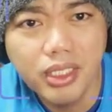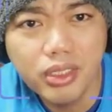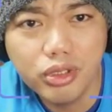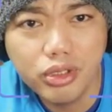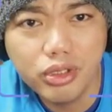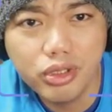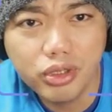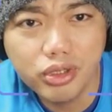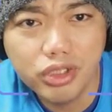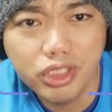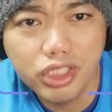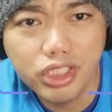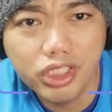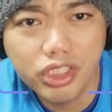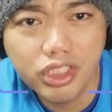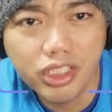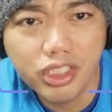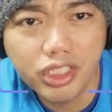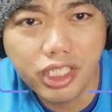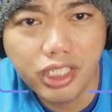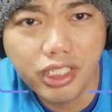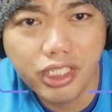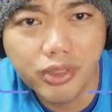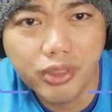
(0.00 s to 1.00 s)
So, since
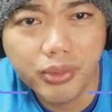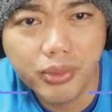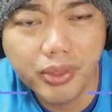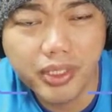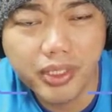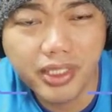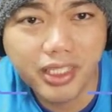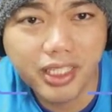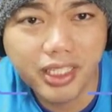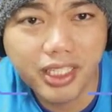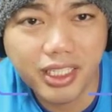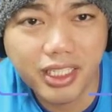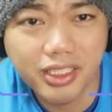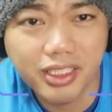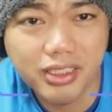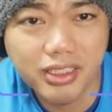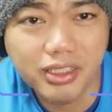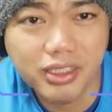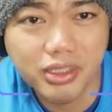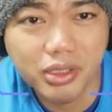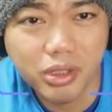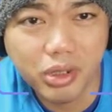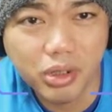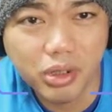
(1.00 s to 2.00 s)
na required na,
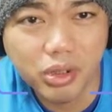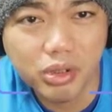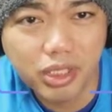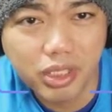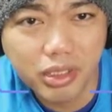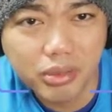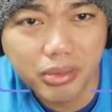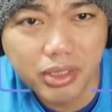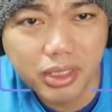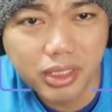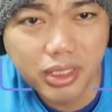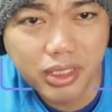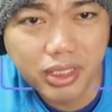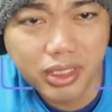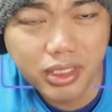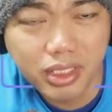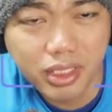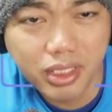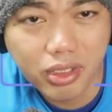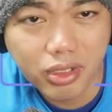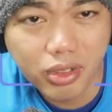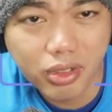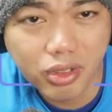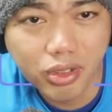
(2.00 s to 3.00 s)
so nagma,
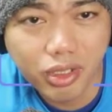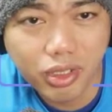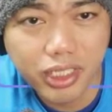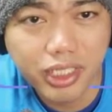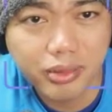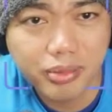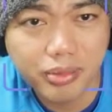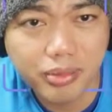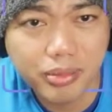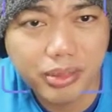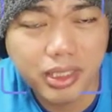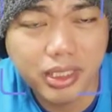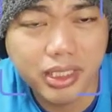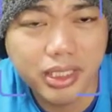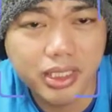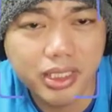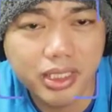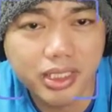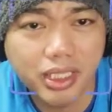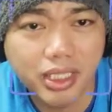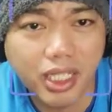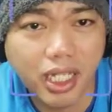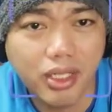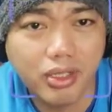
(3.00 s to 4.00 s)
nagkukuan na yung
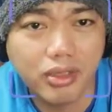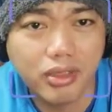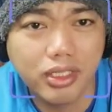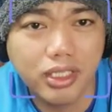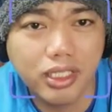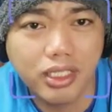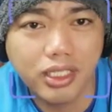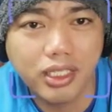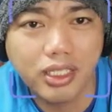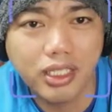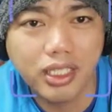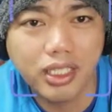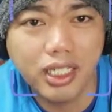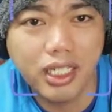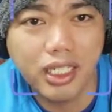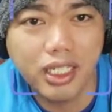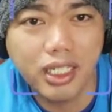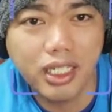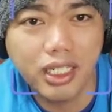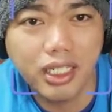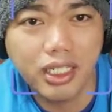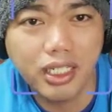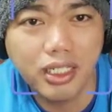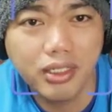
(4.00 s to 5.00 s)
mga tao na
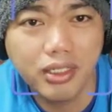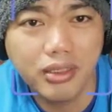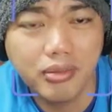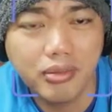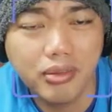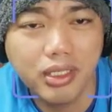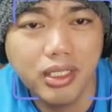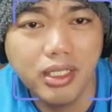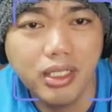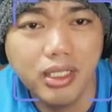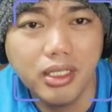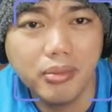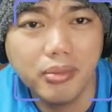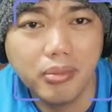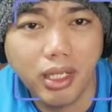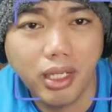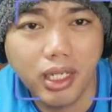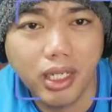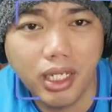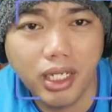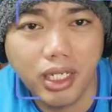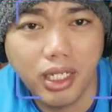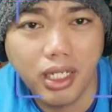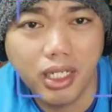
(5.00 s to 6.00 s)
kailangan
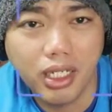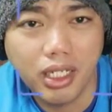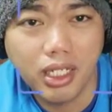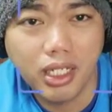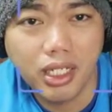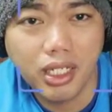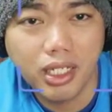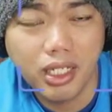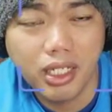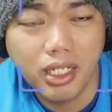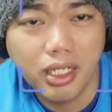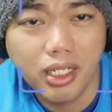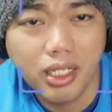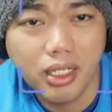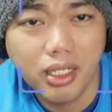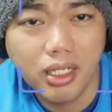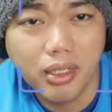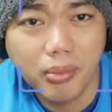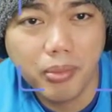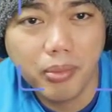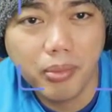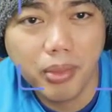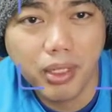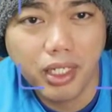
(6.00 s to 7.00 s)
maka
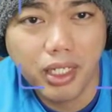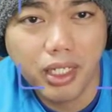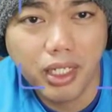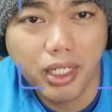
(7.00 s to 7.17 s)
maka